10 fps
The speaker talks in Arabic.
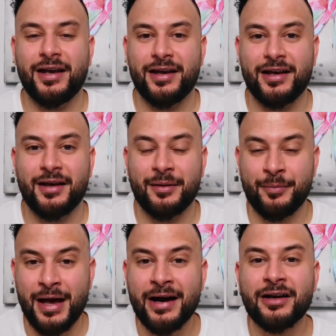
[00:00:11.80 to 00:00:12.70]
آه،
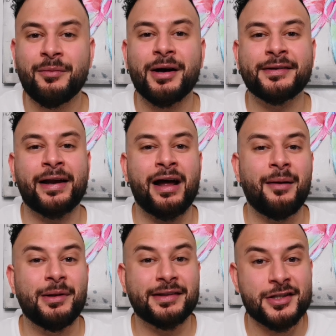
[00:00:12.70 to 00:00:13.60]
باخر المقطع رح
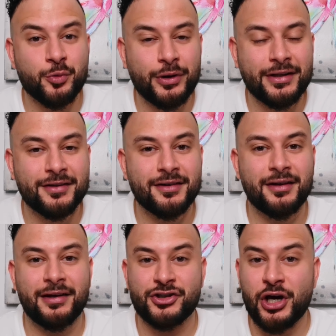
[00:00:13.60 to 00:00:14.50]
اعمل تصويت
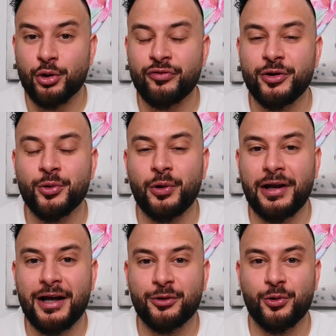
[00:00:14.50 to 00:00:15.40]
شاركوا فيه
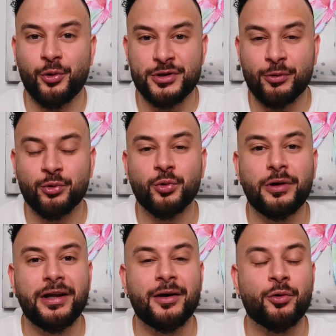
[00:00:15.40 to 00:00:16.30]
كلياتكم
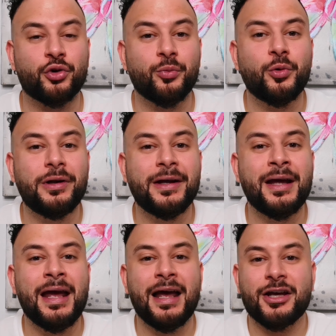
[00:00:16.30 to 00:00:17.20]
وصوتوا لي واكتبوا
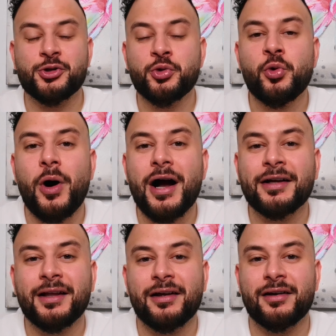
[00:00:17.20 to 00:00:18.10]
لي شو
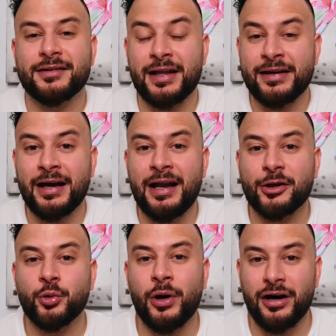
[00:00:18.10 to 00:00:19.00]
اكثر طريقه
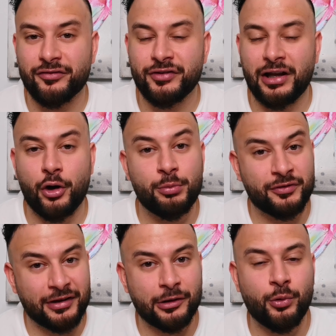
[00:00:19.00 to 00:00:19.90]
لقيتوها افضل او
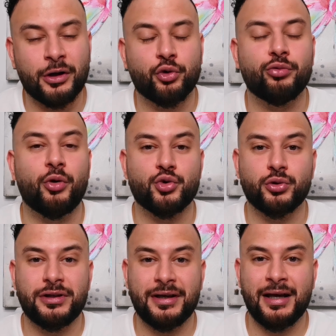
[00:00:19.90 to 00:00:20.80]
بتفضلوها تكون
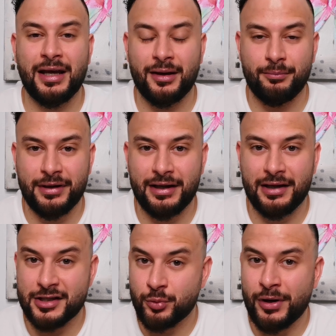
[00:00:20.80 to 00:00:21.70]
موجوده
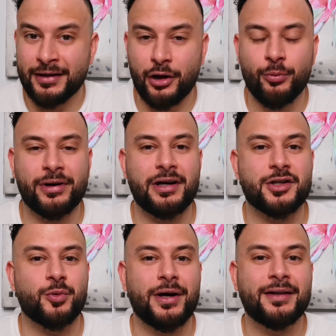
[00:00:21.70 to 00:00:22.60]
بالسويد او برا
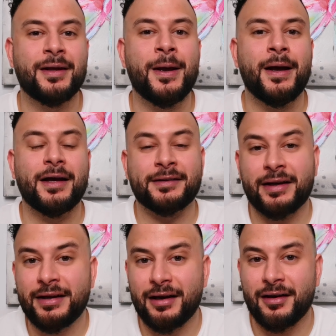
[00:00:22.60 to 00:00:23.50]
السويد
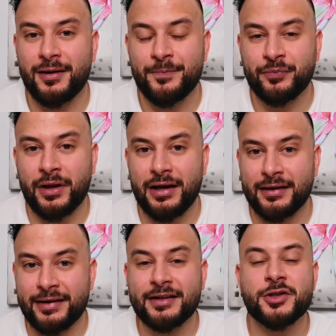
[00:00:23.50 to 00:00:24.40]
الطريقه آه،
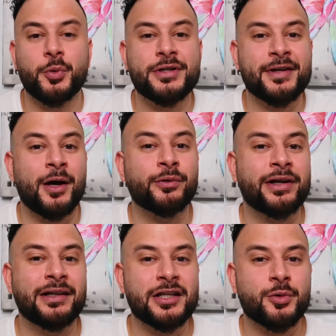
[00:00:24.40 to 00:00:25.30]
طريقه سويسرا او
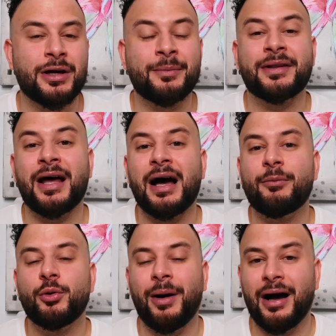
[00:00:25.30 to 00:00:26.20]
طريقه السويد
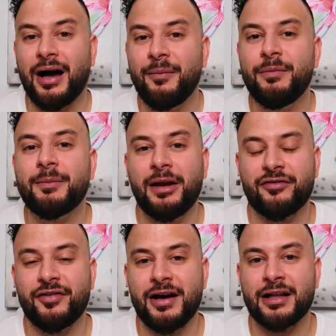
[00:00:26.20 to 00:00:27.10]
بالتعامل مع اهم
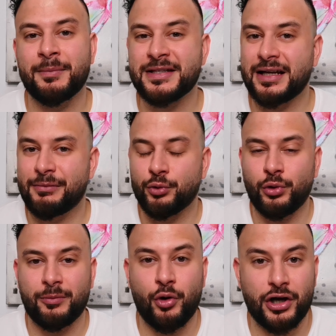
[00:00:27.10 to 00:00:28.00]
الملفات مثلا
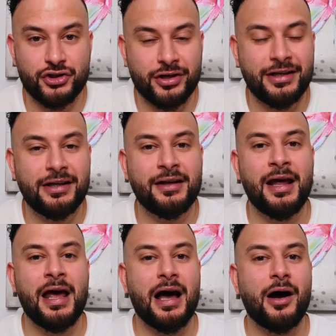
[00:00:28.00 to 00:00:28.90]
موضوع المهاجرين
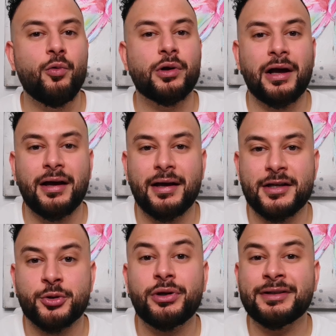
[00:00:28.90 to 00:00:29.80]
او آه،
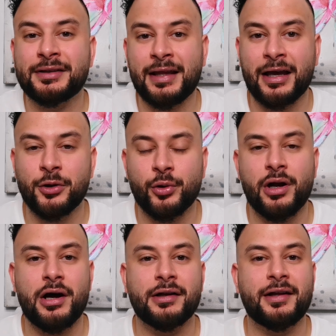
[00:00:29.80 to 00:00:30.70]
سرعه
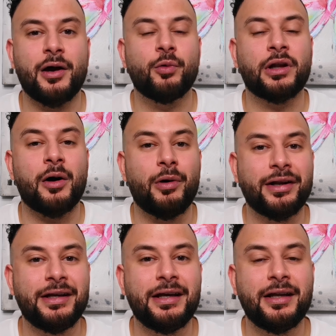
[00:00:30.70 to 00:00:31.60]
التغيرات او
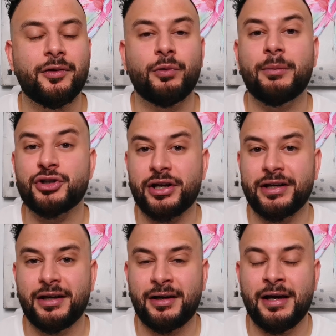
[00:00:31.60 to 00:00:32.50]
القوانين
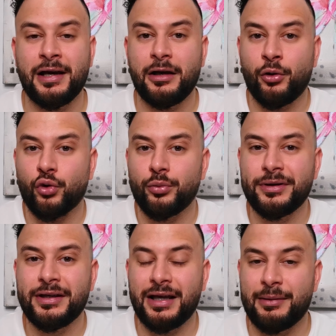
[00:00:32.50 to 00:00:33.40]
والمشاريع
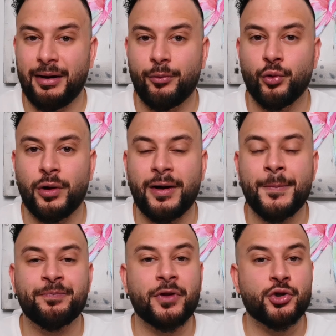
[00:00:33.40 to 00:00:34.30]
الحكوميه اللي
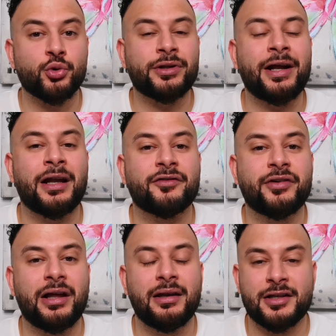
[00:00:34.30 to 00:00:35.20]
بيعملوها شو الطريقه
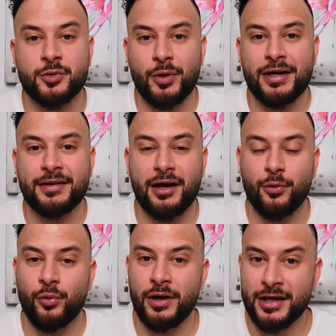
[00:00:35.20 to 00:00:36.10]
الافضل سويد
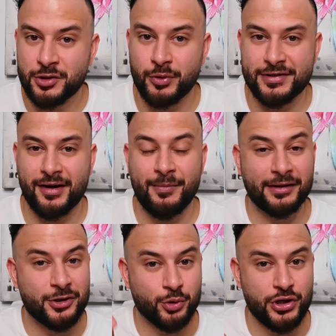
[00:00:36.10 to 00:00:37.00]
او سويسرا ما
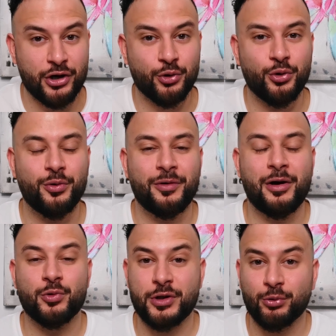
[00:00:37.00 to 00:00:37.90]
تنسوا شاركوا
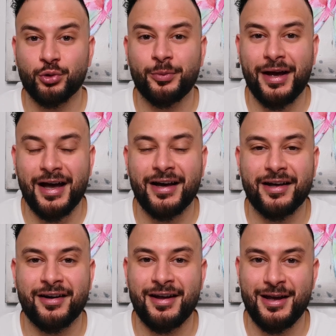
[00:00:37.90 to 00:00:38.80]
او صوتوا
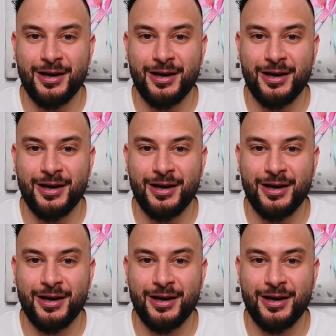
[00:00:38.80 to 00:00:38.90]
باخر